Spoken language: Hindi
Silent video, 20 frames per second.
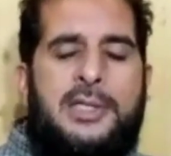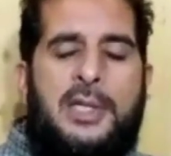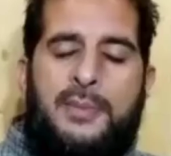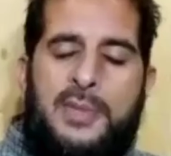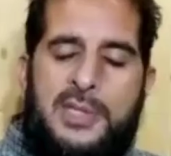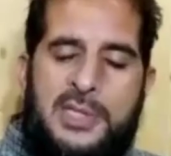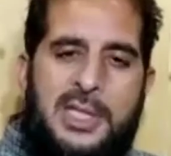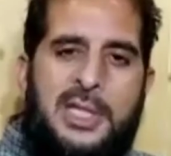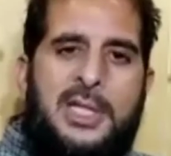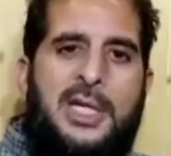जब
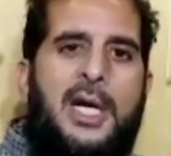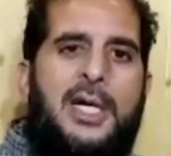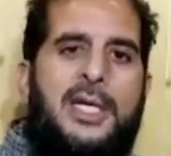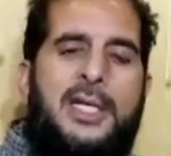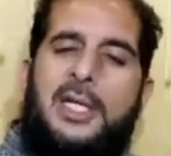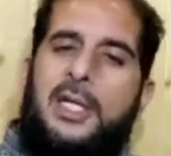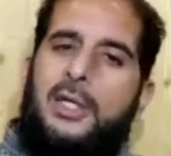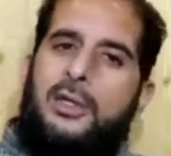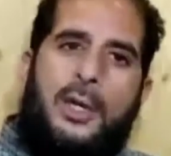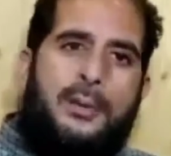बिजली
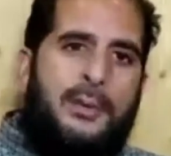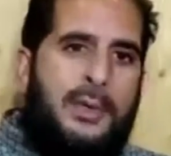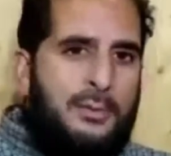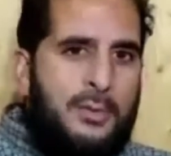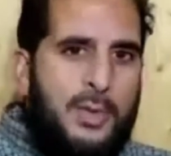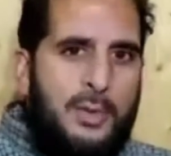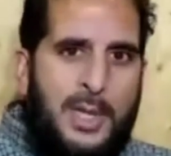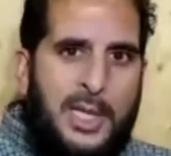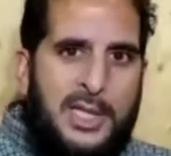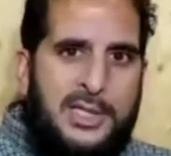काटी गई तो आपका
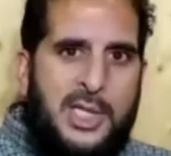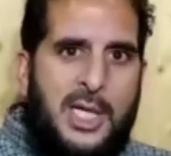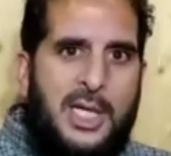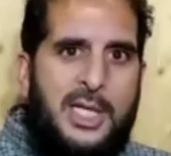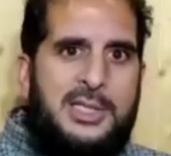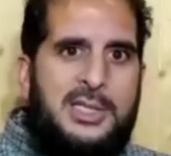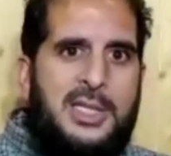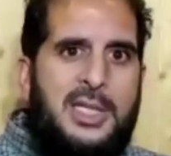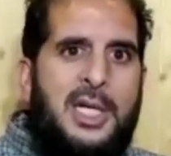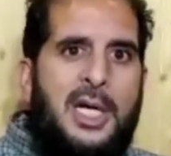मोबाइल
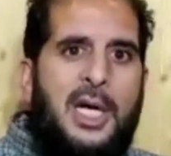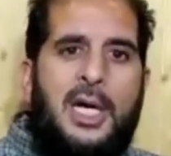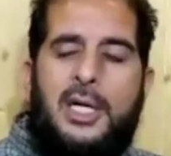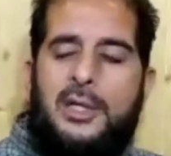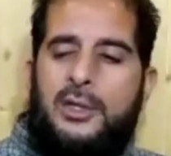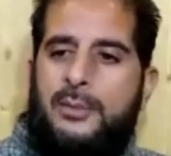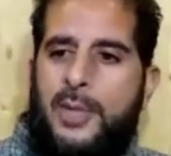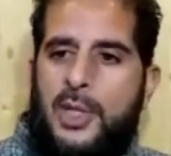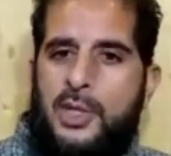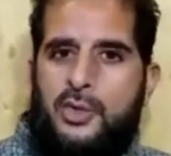चार्ज नहीं
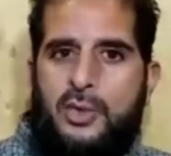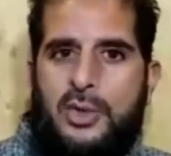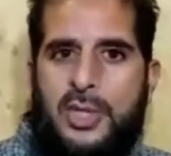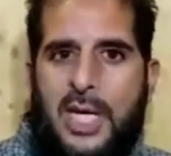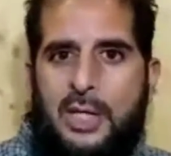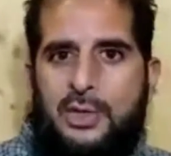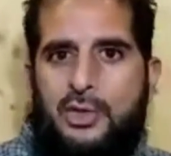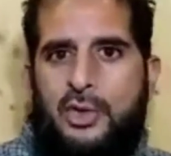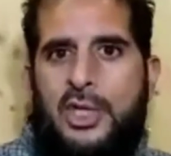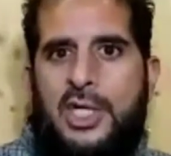रहा तो बच्चों की
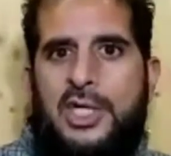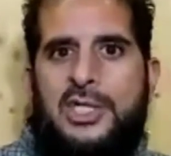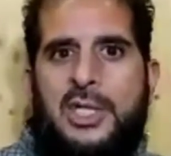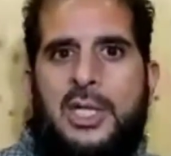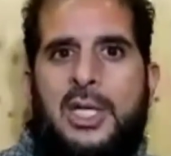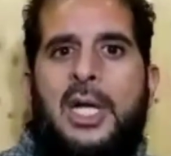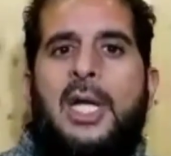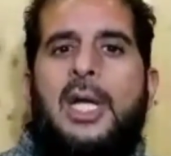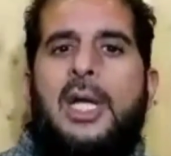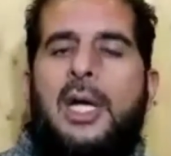
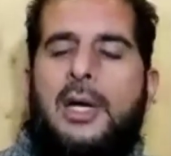एजुकेशन